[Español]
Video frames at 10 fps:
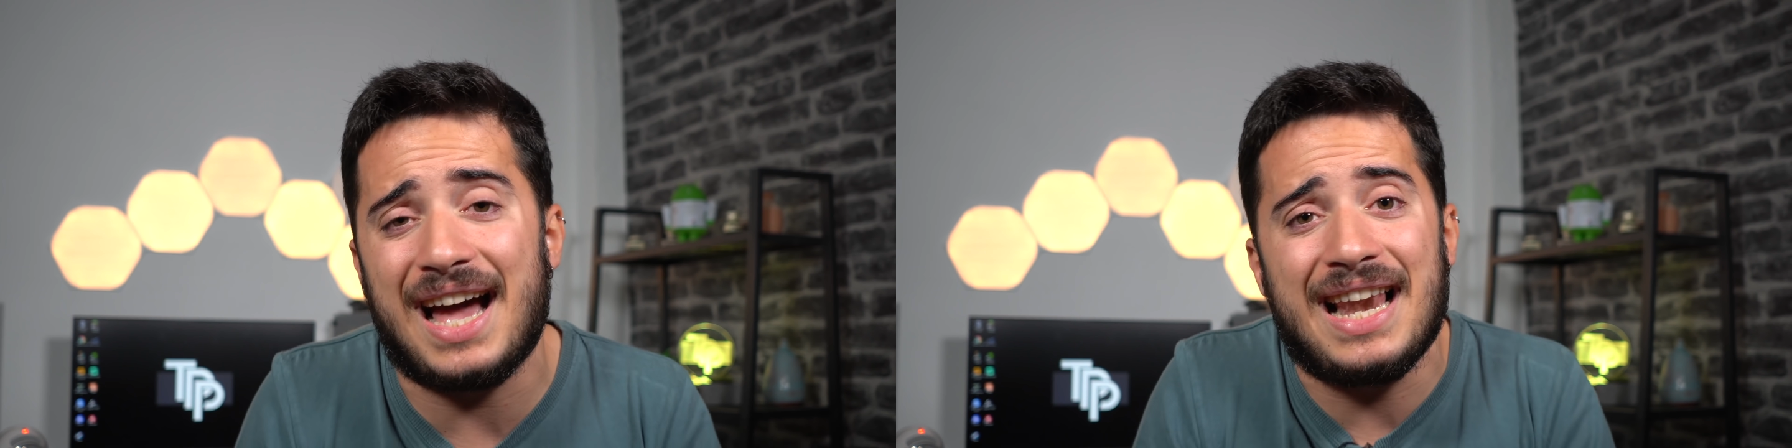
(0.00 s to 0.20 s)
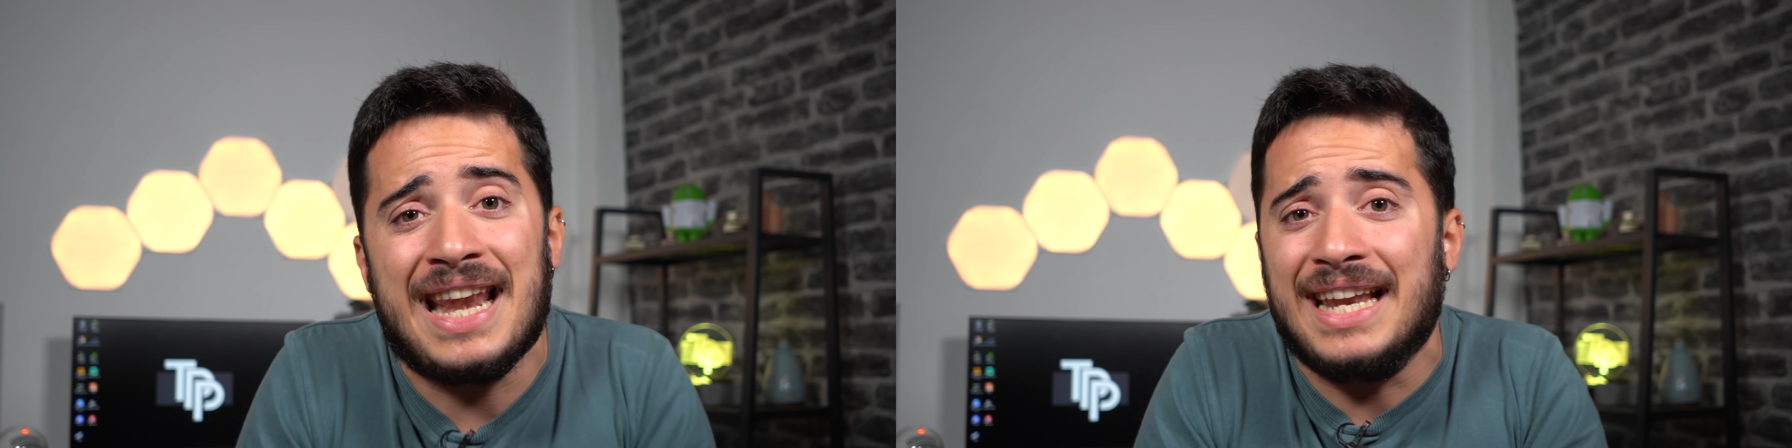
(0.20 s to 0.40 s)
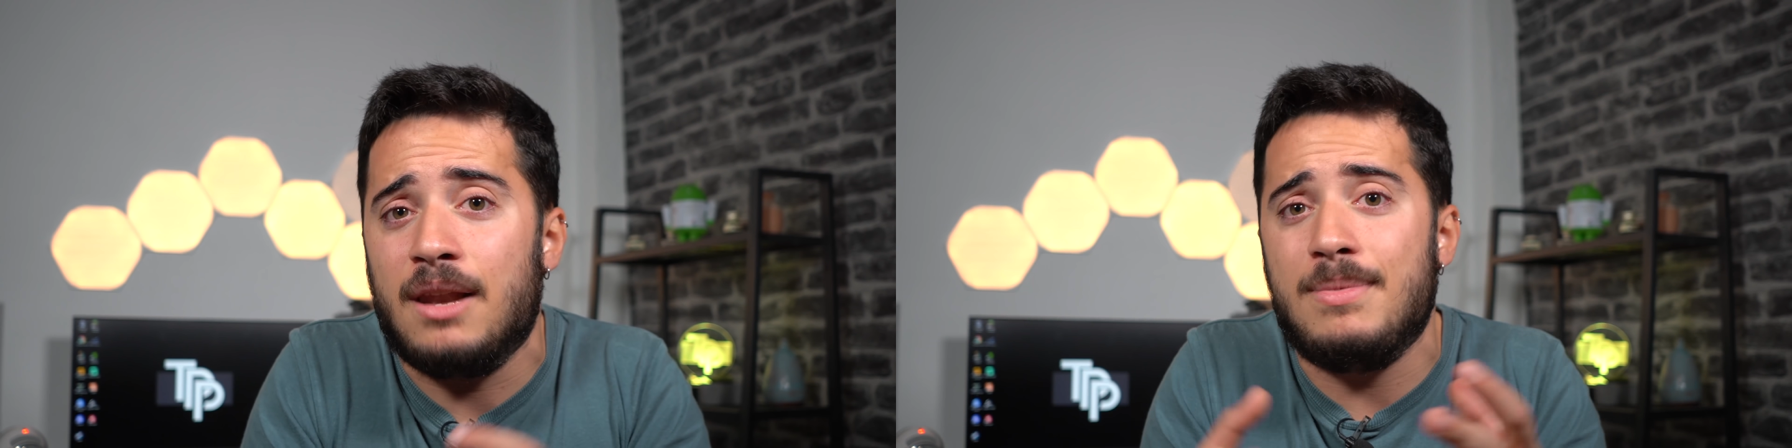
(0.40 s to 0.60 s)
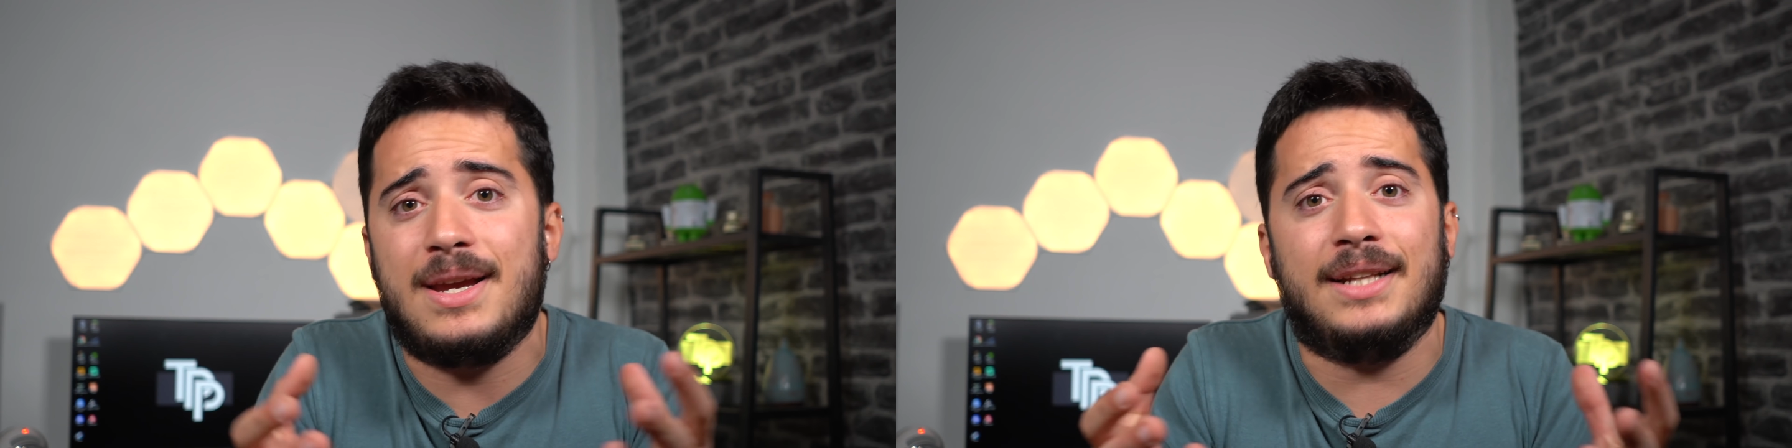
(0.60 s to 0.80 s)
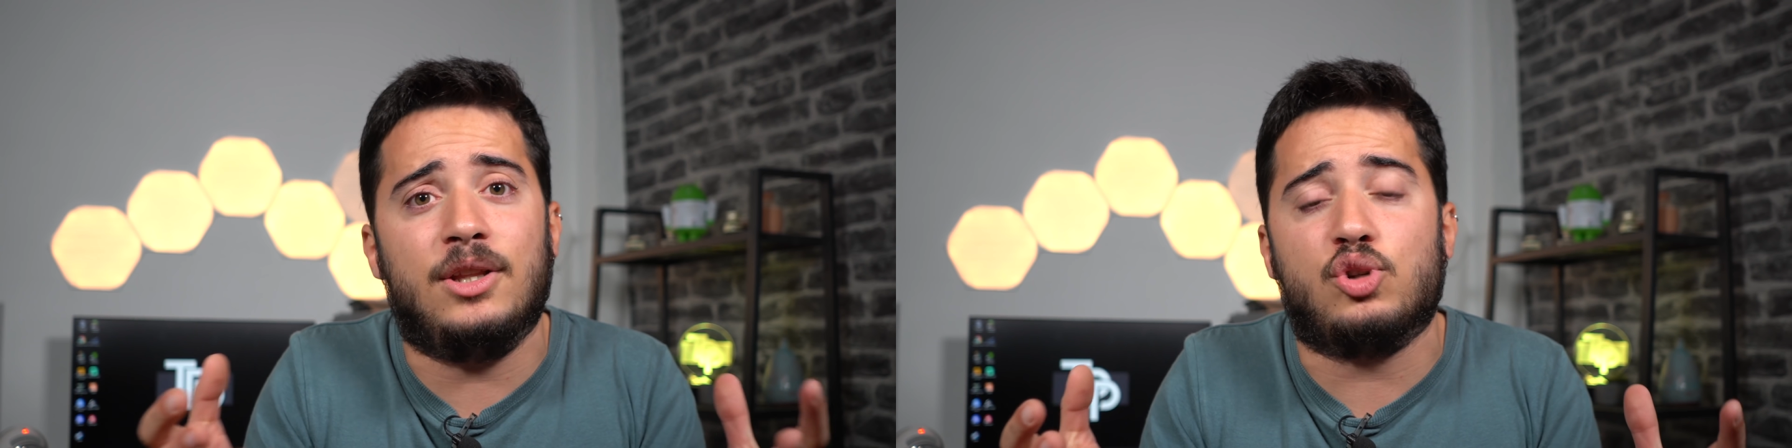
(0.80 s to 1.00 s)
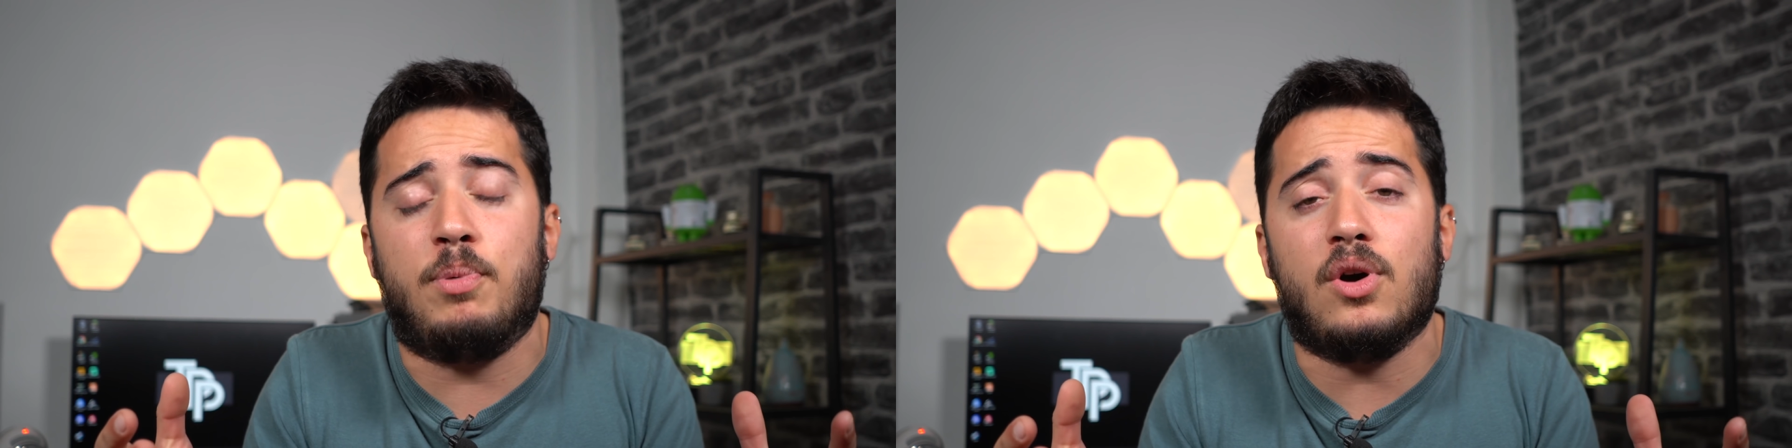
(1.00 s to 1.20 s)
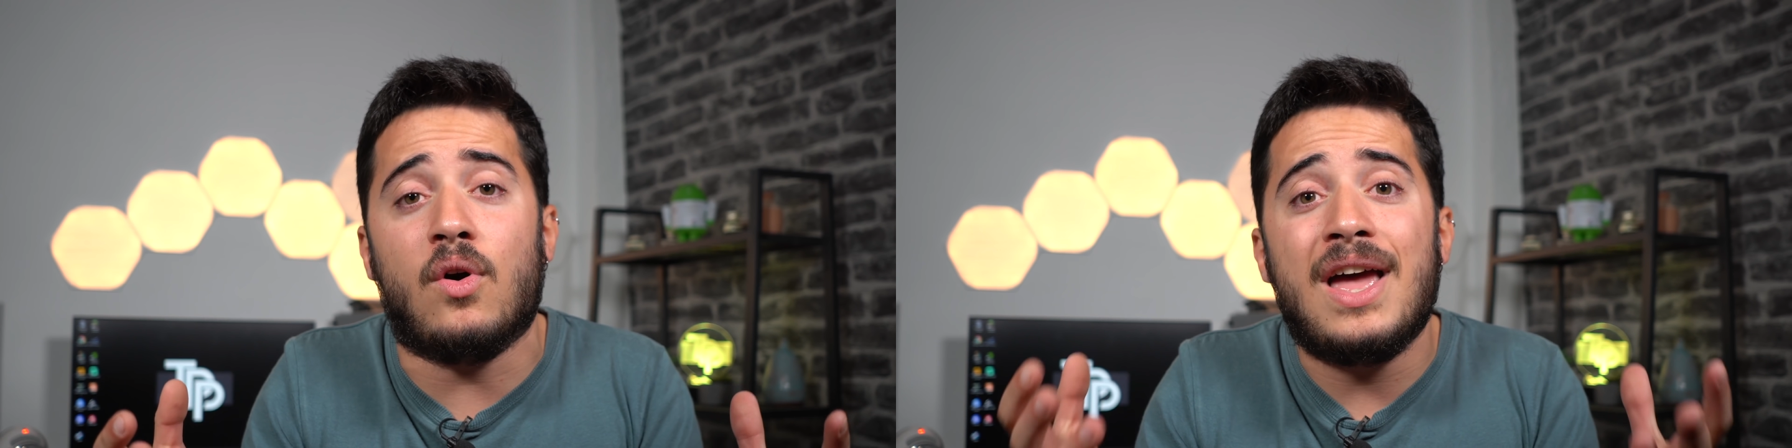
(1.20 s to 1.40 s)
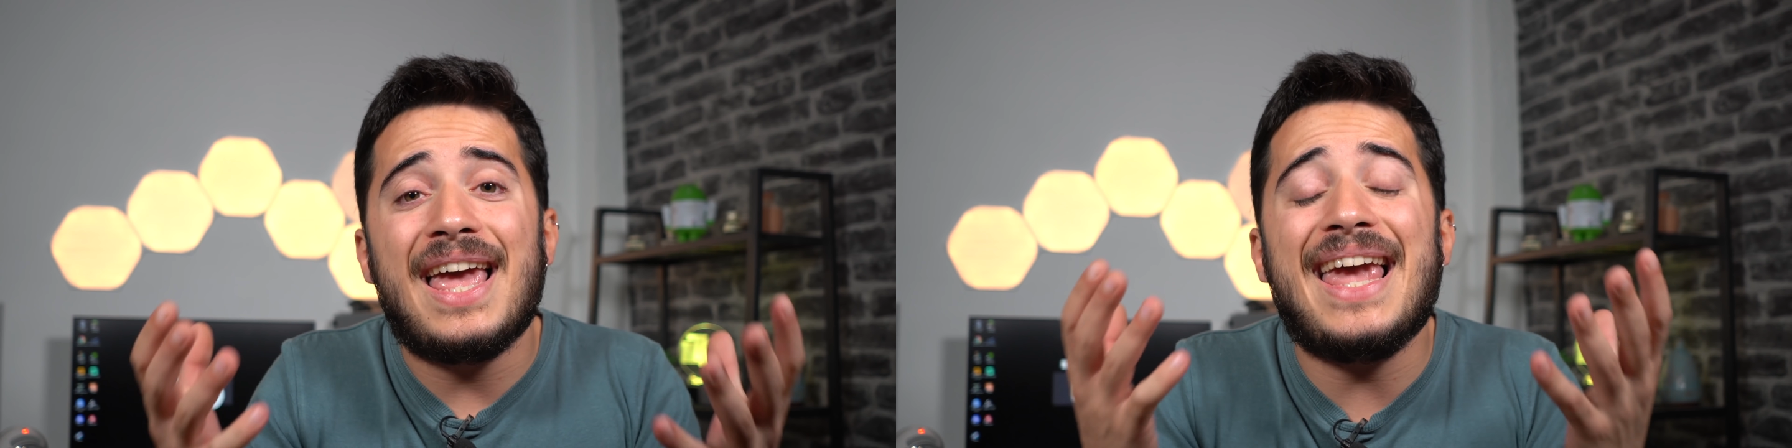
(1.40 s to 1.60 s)
al Realme GT 2
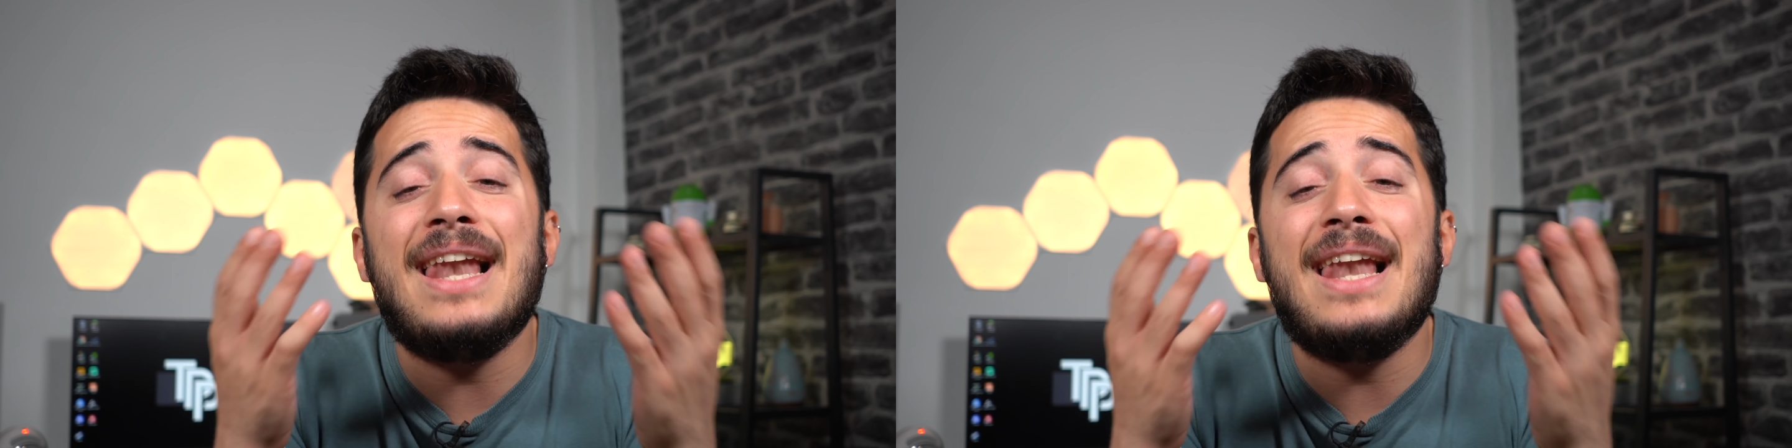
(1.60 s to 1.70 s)
Pro,